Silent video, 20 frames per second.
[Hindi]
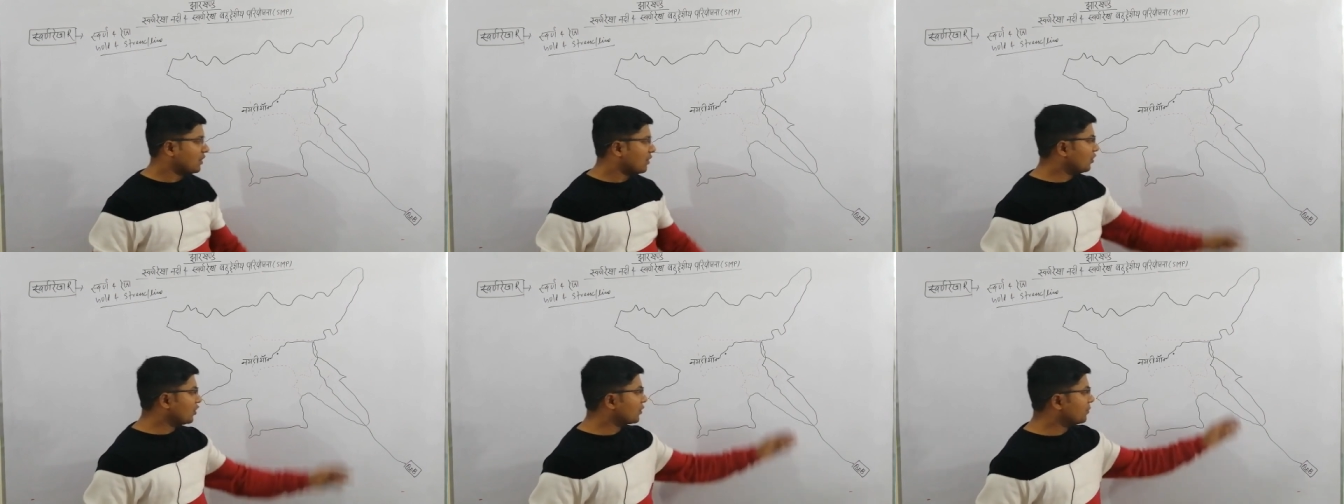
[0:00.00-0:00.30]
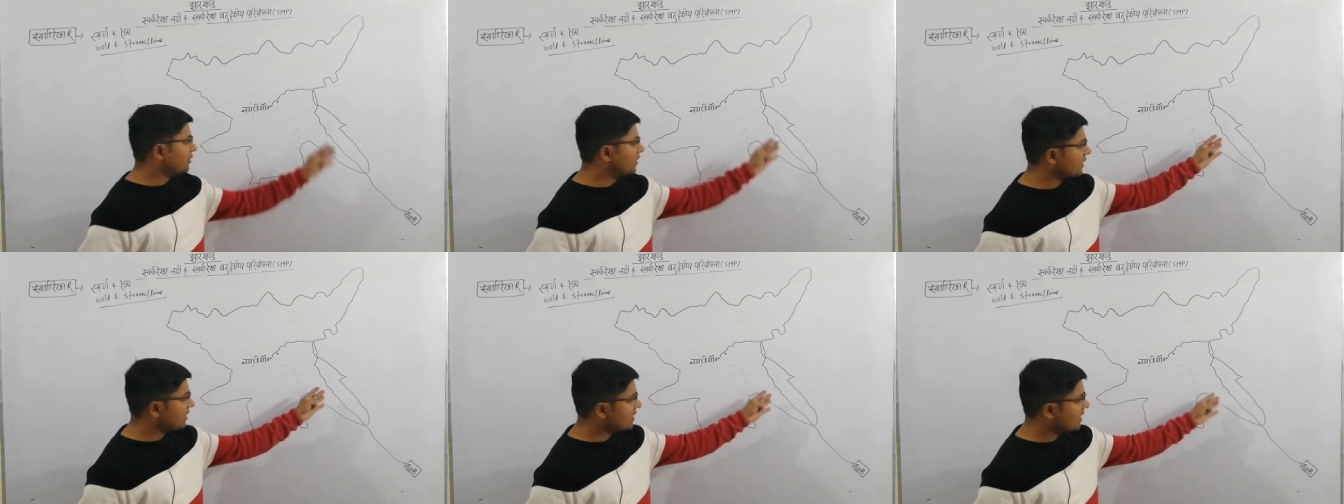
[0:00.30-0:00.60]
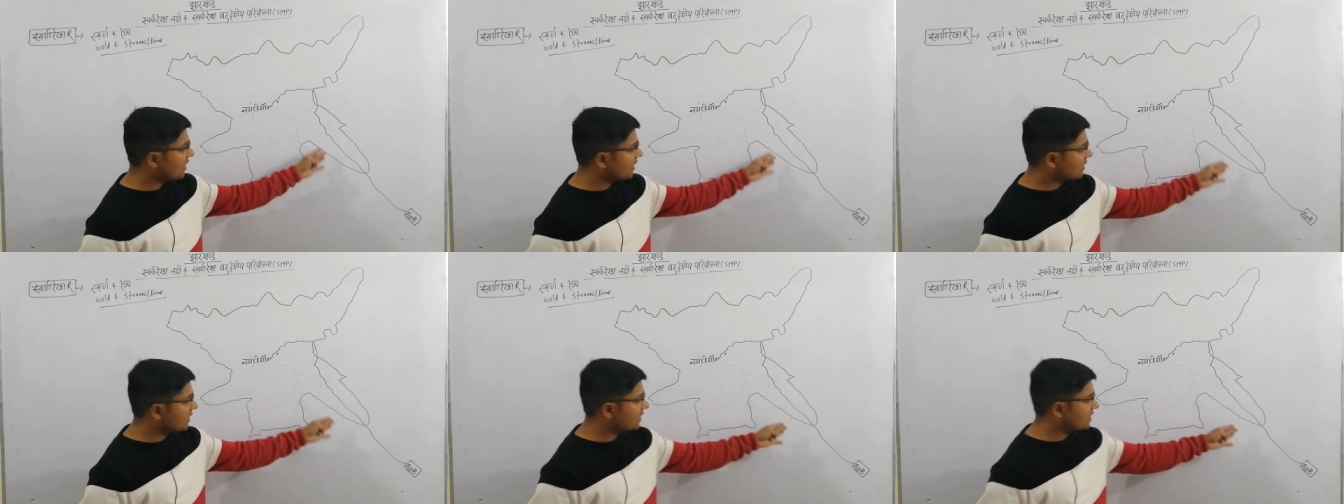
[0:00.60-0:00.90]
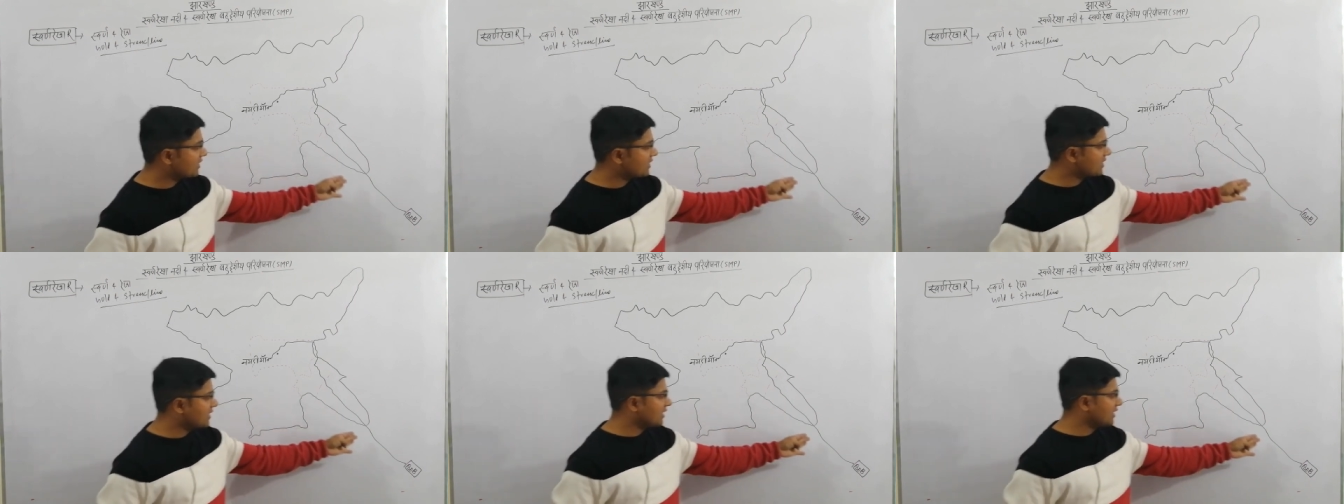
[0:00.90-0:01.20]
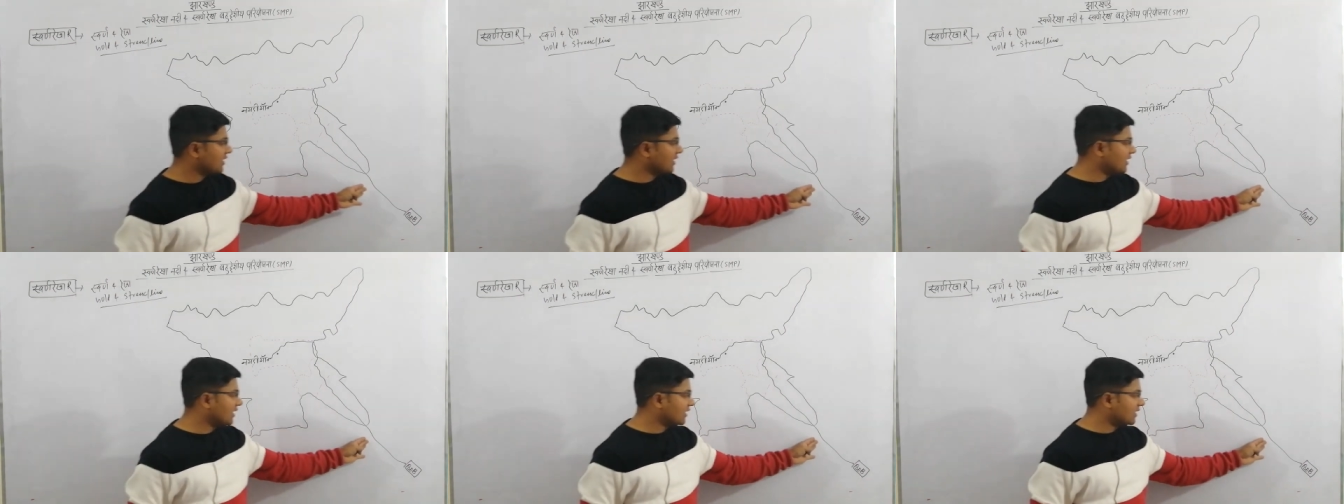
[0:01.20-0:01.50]
और फिर झारखंड से
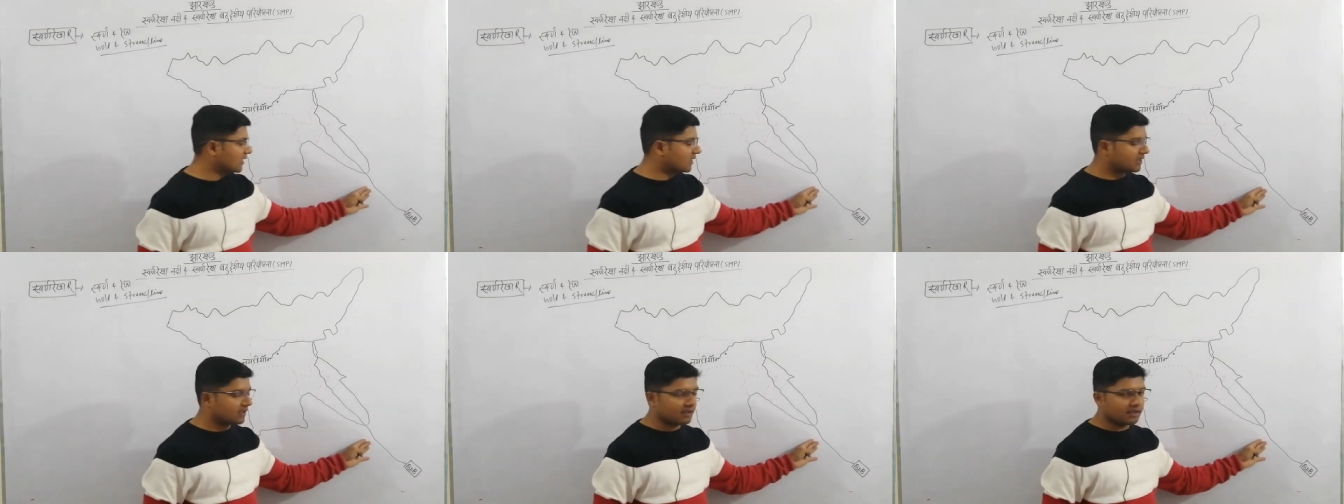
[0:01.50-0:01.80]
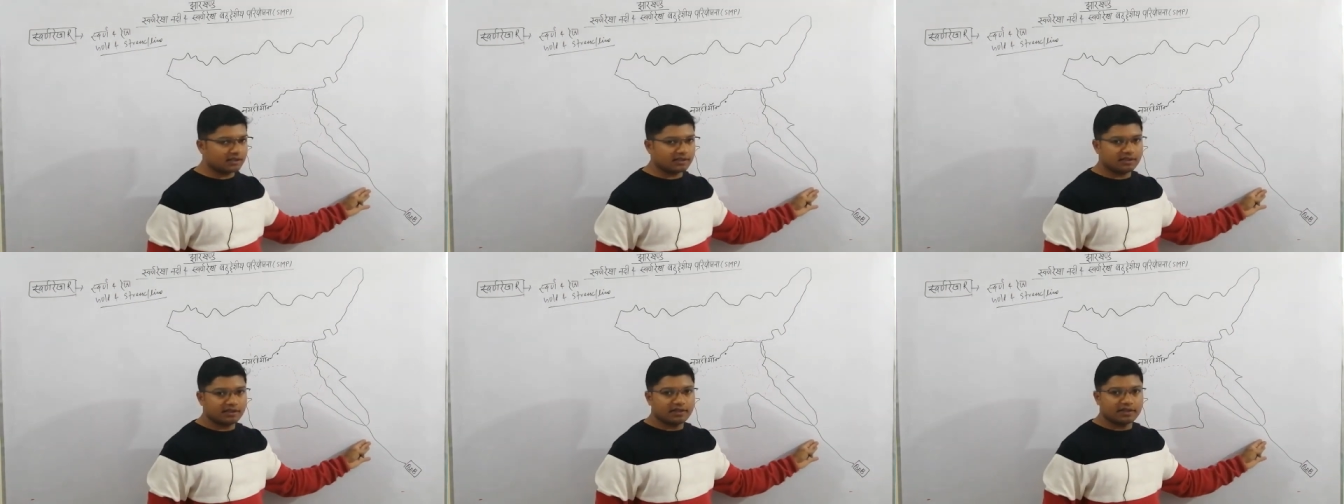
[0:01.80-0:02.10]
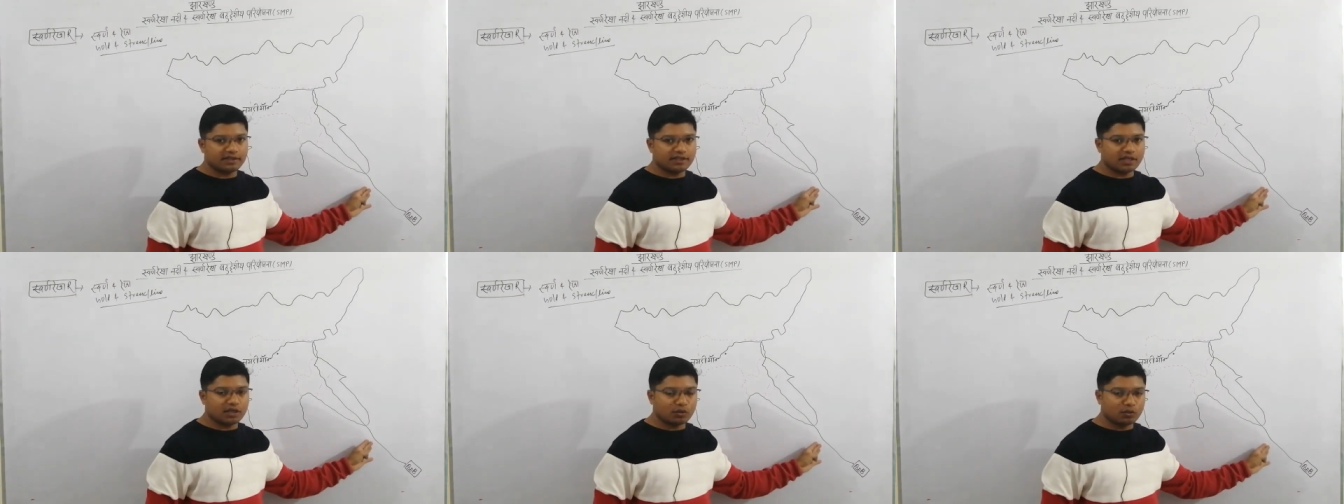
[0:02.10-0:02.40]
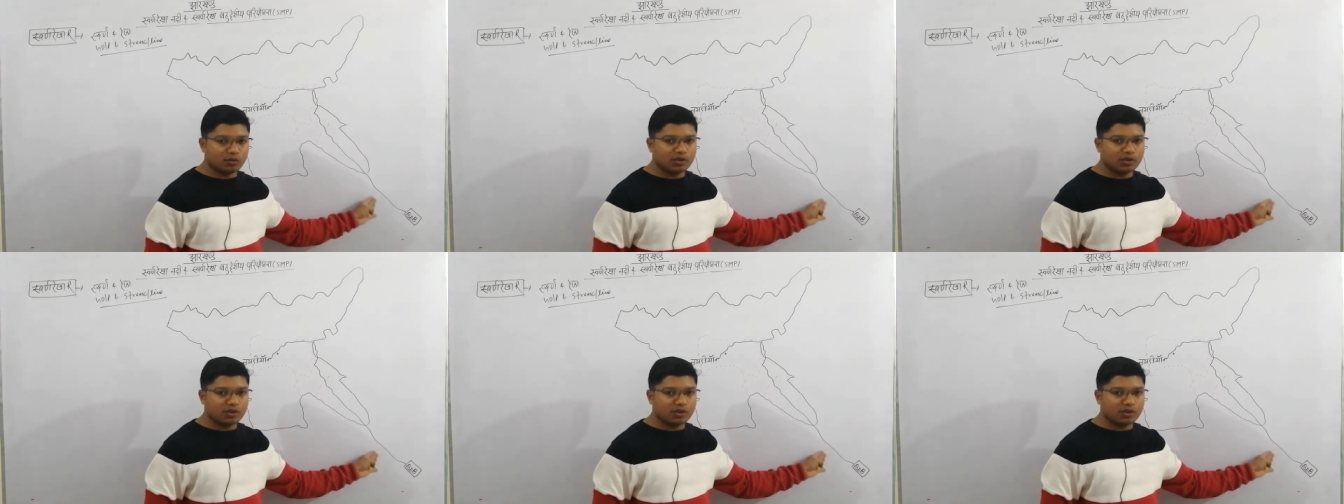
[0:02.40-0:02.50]
निकल कर के